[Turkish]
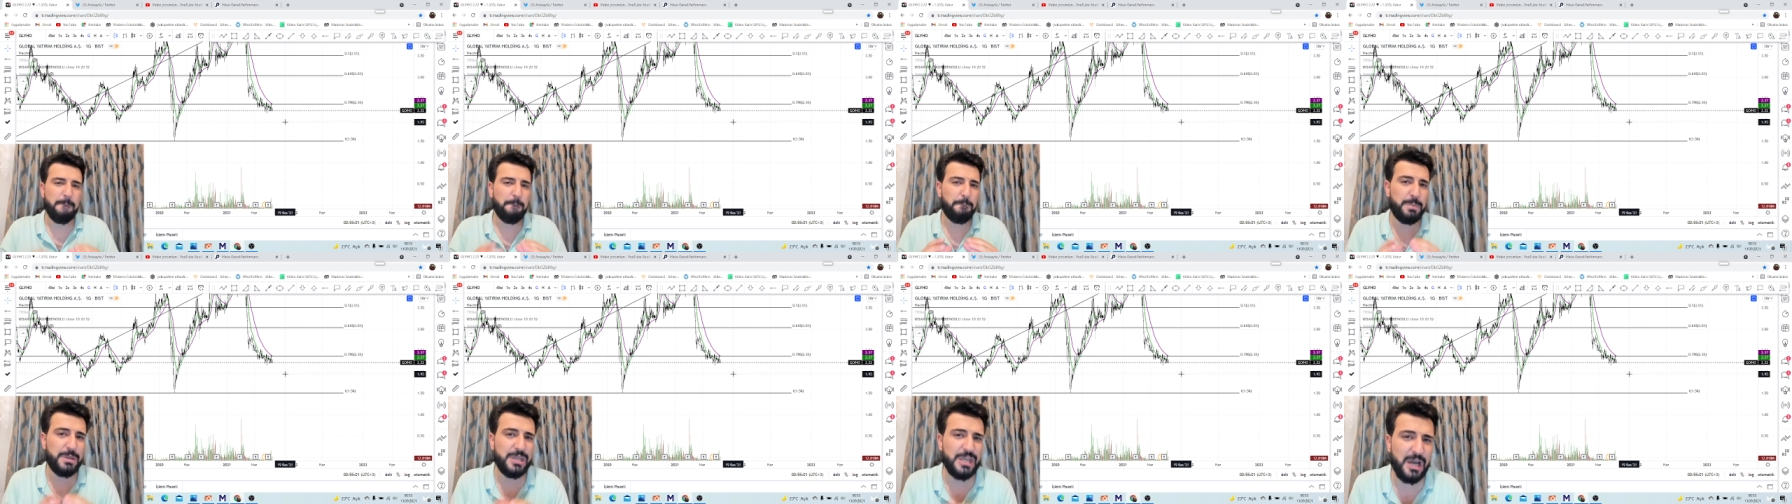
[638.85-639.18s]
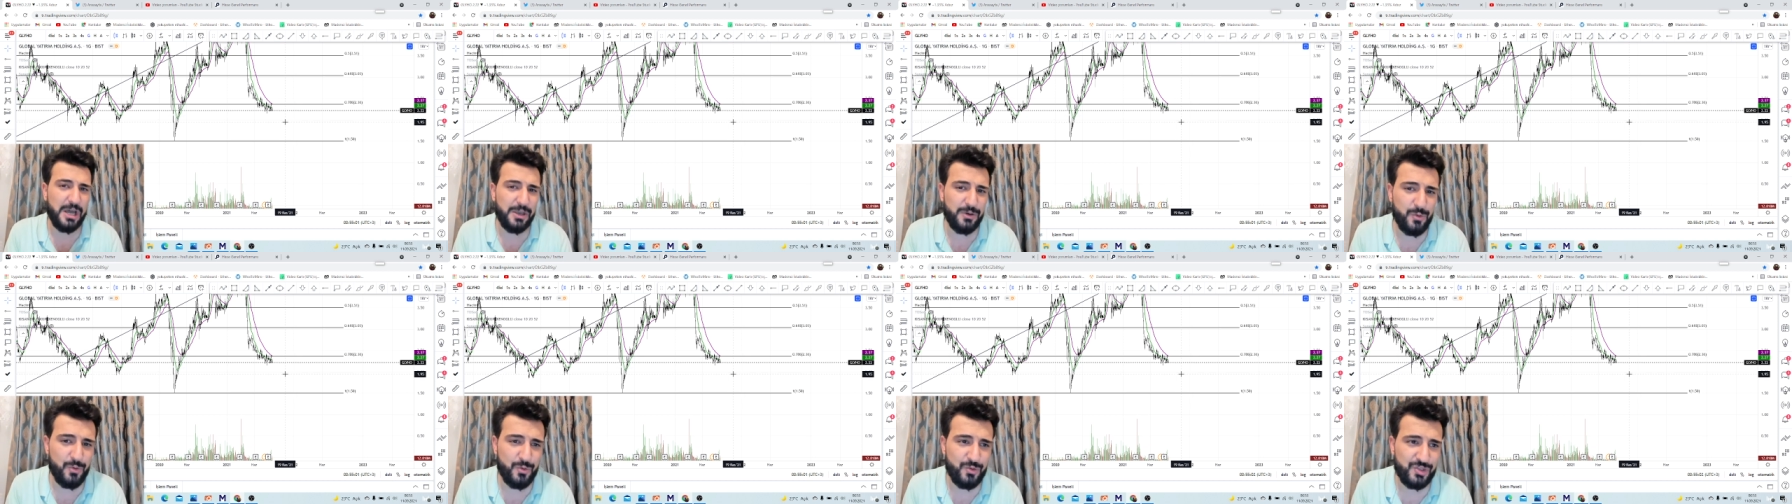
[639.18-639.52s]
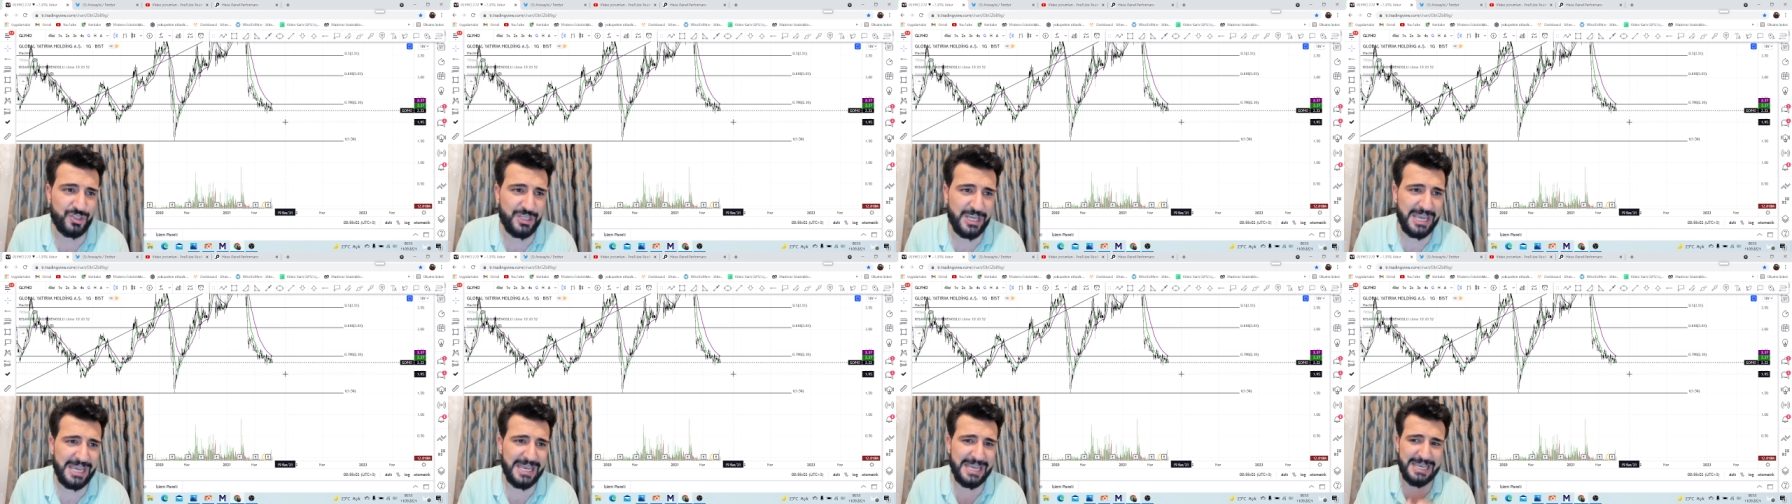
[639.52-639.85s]
Bir an
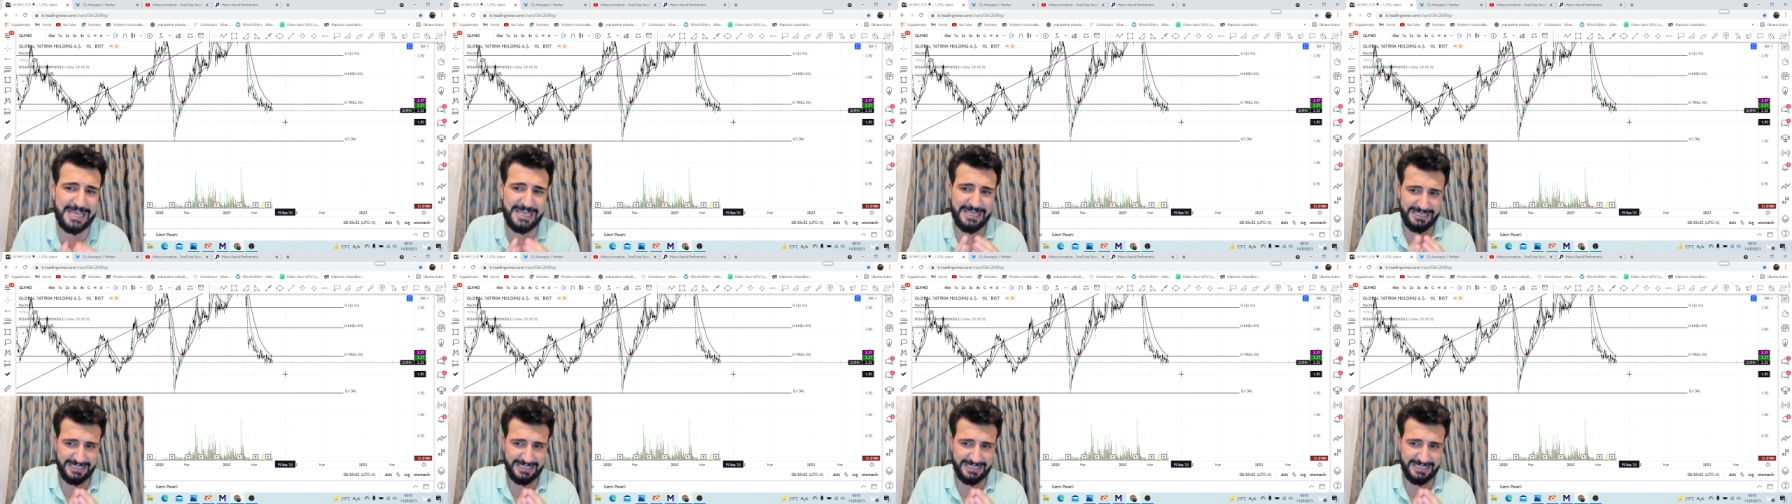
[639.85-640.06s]
önce